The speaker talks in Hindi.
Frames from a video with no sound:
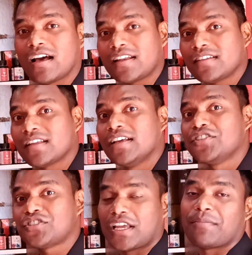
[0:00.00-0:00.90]
हर
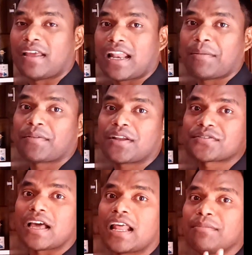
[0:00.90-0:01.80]
छह महीना में मतलब
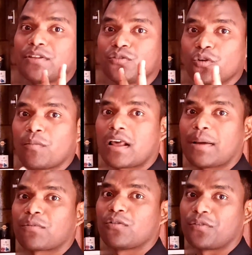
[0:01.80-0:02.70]
साल में दो बार
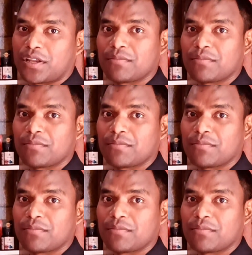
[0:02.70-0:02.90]
आपको फ्री